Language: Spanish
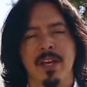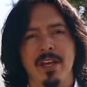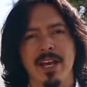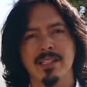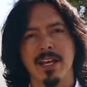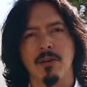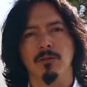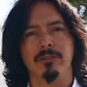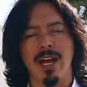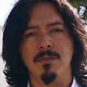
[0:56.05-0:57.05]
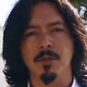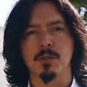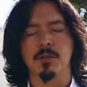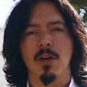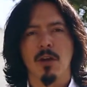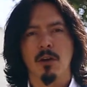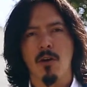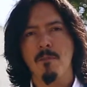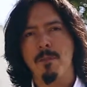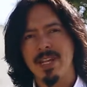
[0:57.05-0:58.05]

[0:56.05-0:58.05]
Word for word: Y es que contamos con